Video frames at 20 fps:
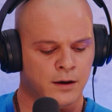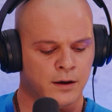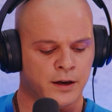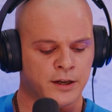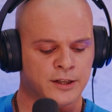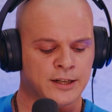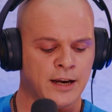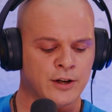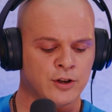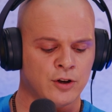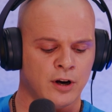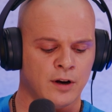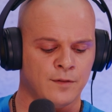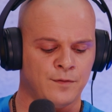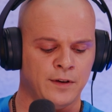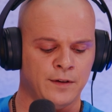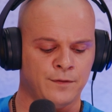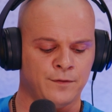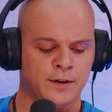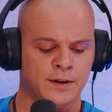Quem já joga
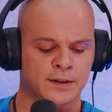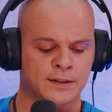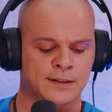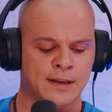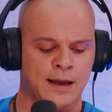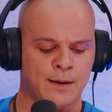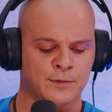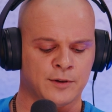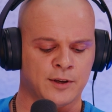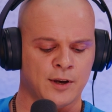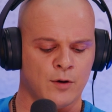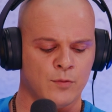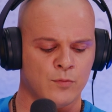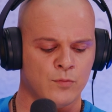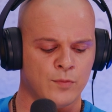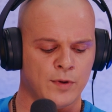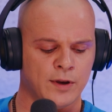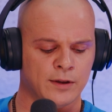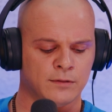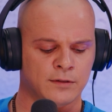FIFA sabe que há um
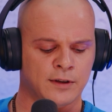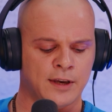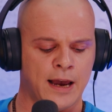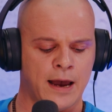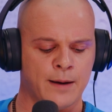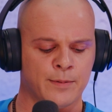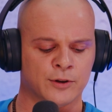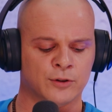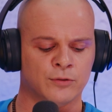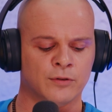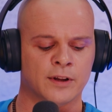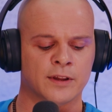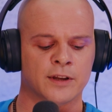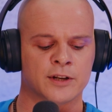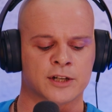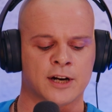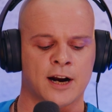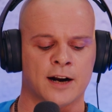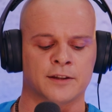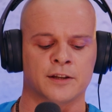momento que é a abertura
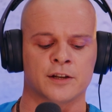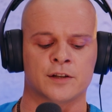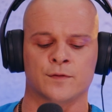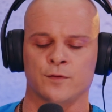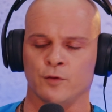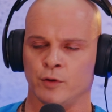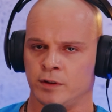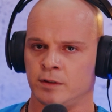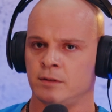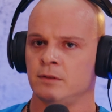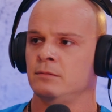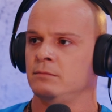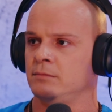das cartas FUT.